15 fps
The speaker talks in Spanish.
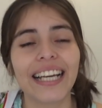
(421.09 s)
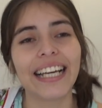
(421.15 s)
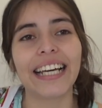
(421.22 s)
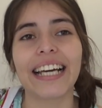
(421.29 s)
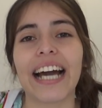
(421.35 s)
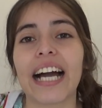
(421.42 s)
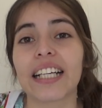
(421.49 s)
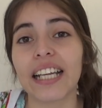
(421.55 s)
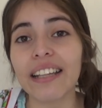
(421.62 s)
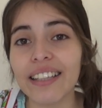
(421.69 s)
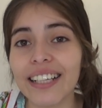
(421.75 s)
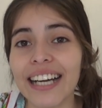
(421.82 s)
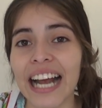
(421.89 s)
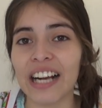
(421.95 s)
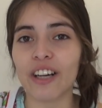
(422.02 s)
eh, a
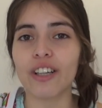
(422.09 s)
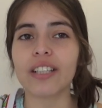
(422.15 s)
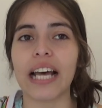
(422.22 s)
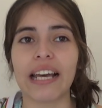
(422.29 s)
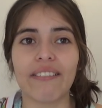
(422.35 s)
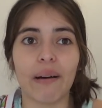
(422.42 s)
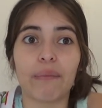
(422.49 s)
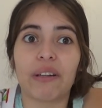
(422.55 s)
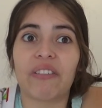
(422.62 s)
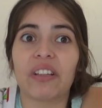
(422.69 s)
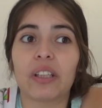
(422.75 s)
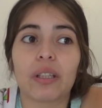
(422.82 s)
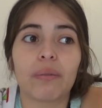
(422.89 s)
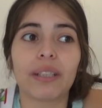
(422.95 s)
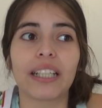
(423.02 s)
grandes rasgos. Ahí vamos
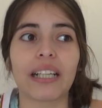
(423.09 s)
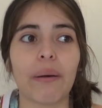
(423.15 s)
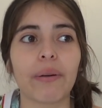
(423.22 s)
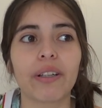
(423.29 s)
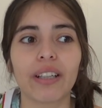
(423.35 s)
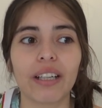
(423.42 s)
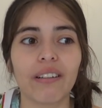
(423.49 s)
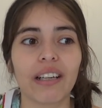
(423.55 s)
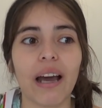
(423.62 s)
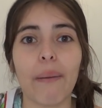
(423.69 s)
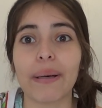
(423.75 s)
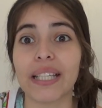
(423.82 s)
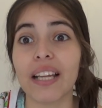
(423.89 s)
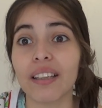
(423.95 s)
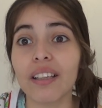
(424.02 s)
viendo como en el camino qué es lo que va
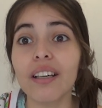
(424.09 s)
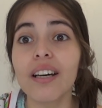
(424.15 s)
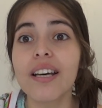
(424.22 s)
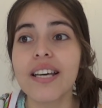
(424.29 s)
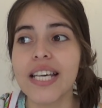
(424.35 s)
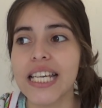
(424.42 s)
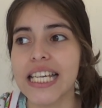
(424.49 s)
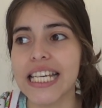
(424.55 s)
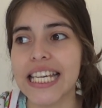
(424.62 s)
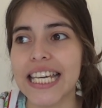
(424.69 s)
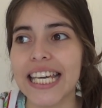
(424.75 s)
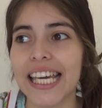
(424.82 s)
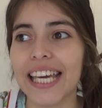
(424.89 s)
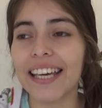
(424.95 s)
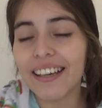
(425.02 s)
pasando.
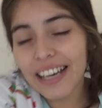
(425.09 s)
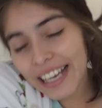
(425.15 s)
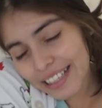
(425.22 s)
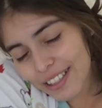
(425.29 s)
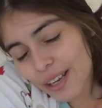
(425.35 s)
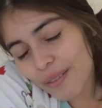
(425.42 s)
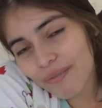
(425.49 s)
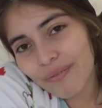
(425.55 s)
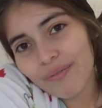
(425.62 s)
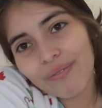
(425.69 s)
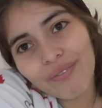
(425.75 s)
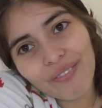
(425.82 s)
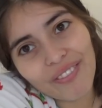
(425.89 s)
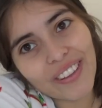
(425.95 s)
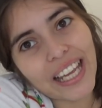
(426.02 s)
Y eso.
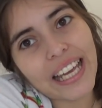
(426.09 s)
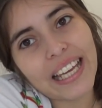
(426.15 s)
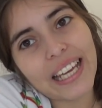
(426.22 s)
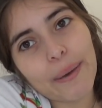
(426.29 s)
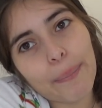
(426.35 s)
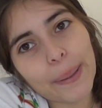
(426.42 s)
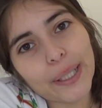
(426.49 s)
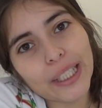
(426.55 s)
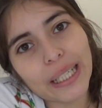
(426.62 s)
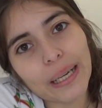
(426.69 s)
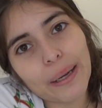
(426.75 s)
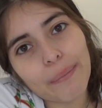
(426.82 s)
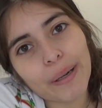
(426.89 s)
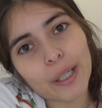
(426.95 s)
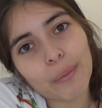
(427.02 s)
Espero
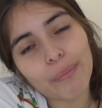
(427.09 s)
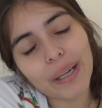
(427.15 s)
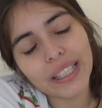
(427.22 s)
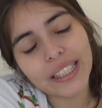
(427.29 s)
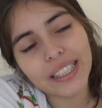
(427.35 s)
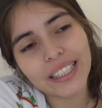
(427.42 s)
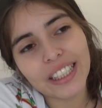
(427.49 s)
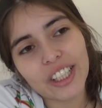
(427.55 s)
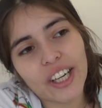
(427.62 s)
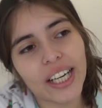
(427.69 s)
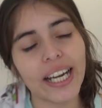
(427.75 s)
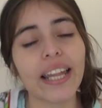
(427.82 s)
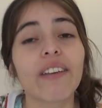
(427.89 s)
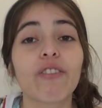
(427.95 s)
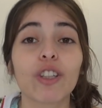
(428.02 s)
que me acompañen y
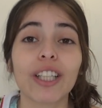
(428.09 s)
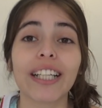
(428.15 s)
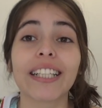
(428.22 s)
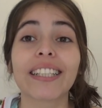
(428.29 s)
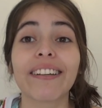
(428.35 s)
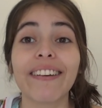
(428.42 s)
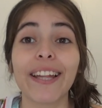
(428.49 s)
ojalá disfruten este